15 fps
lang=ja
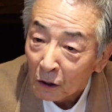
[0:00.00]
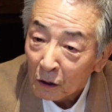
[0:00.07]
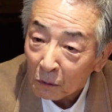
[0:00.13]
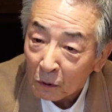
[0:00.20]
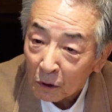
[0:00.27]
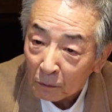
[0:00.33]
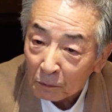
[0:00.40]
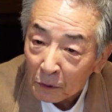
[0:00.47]

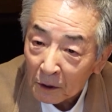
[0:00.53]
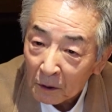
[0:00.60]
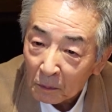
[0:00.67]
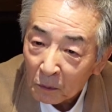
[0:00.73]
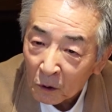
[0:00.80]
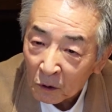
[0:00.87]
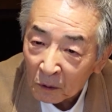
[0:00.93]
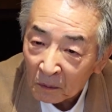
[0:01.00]
僕は
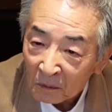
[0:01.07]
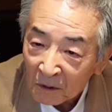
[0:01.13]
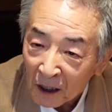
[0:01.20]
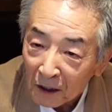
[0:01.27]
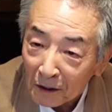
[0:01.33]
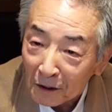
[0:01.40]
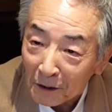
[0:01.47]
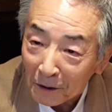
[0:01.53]
ピーポの
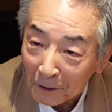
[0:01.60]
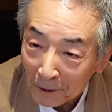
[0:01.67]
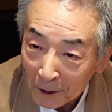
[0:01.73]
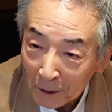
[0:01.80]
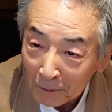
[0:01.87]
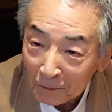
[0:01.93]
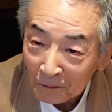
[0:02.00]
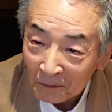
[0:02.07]
村っていう
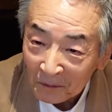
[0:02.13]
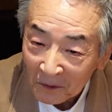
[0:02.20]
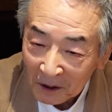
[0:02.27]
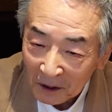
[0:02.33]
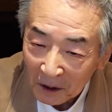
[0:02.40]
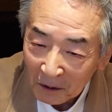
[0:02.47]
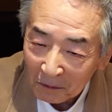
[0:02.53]
ね、ええ、